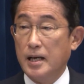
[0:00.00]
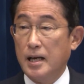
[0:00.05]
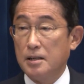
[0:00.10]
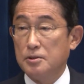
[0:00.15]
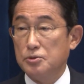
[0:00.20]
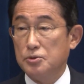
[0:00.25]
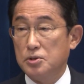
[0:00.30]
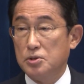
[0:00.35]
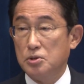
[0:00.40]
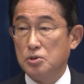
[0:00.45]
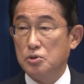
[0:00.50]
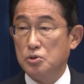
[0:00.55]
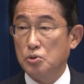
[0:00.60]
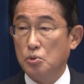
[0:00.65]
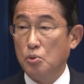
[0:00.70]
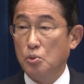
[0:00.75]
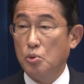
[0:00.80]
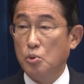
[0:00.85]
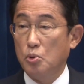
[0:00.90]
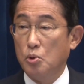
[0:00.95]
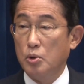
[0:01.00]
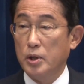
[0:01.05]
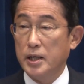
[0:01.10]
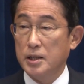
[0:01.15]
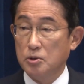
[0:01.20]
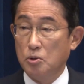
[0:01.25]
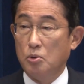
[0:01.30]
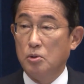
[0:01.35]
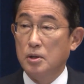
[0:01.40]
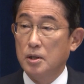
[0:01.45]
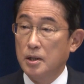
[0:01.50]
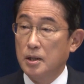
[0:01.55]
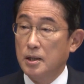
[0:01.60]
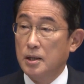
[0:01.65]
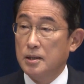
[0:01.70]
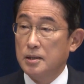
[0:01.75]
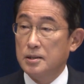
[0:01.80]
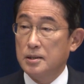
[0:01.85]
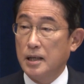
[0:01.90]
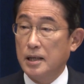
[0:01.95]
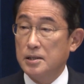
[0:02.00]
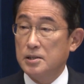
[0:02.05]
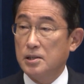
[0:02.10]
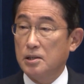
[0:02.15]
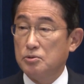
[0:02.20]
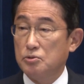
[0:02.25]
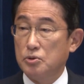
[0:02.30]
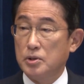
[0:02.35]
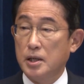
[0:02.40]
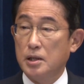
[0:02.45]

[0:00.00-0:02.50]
悪質商法への対策